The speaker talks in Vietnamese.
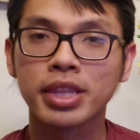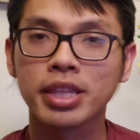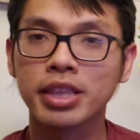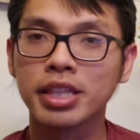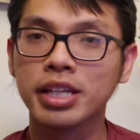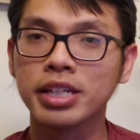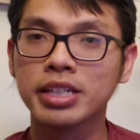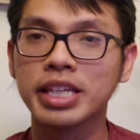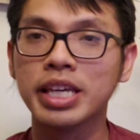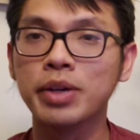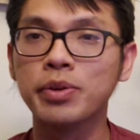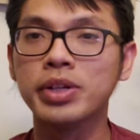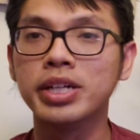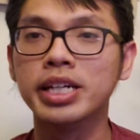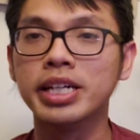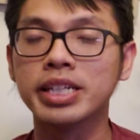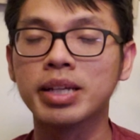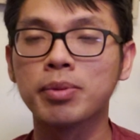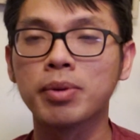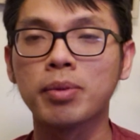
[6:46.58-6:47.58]
được nhiều
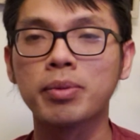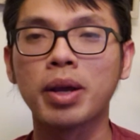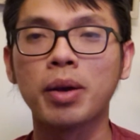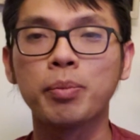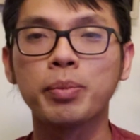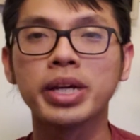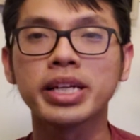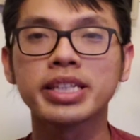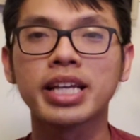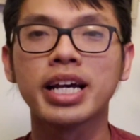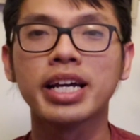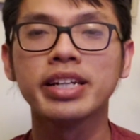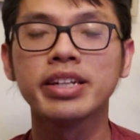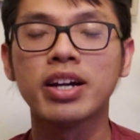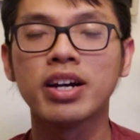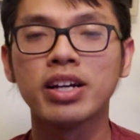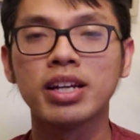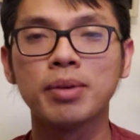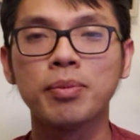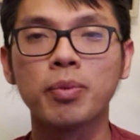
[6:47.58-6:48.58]
người trong cộng đồng biết tới
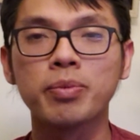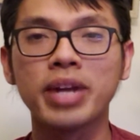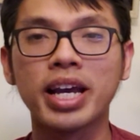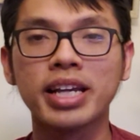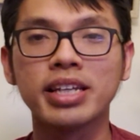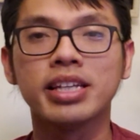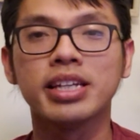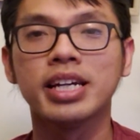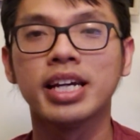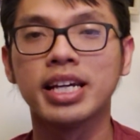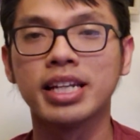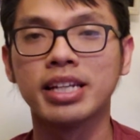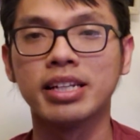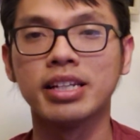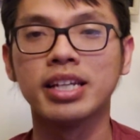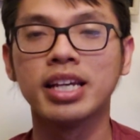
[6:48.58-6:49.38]
đó là một đài truyền hình